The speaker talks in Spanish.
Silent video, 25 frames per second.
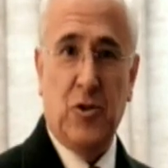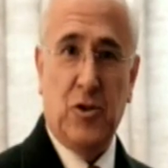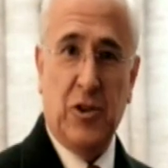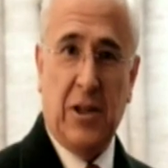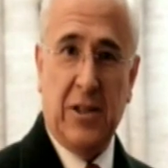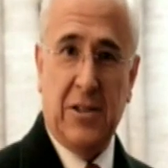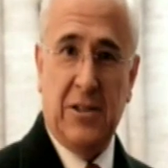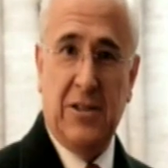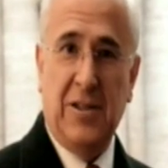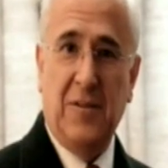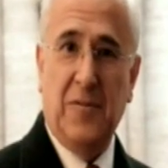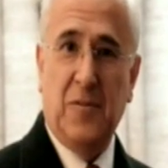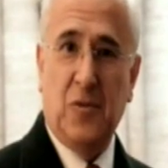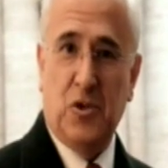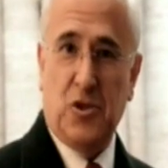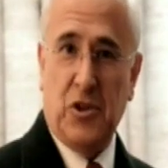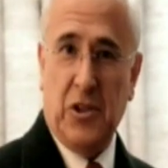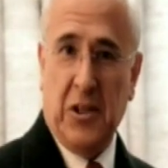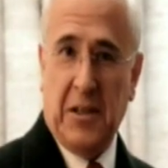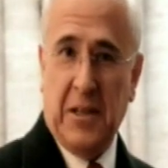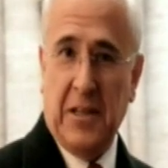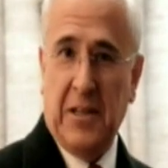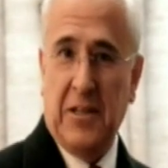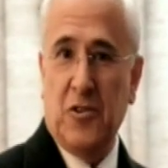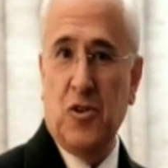los archivos
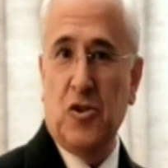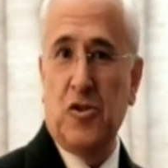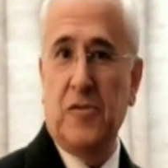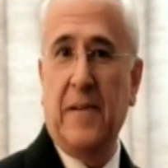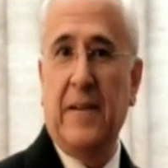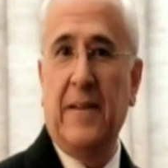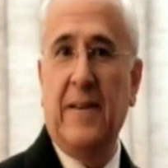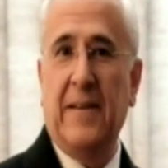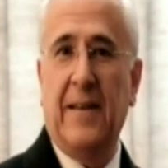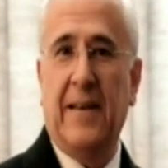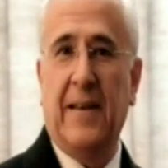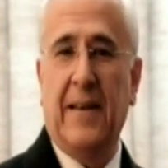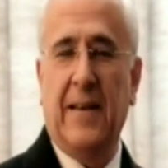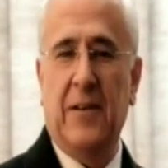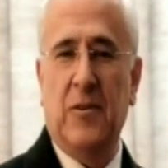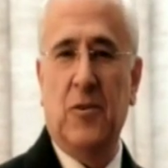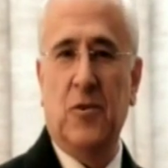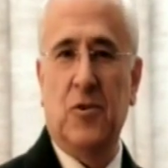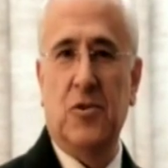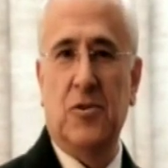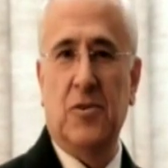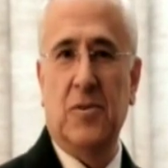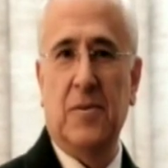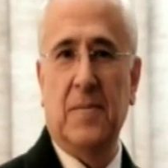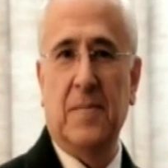secretos
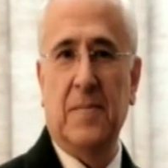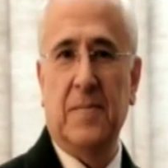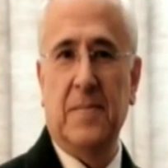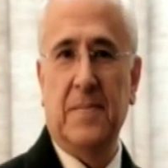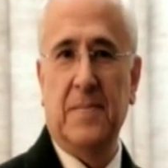vaticanos.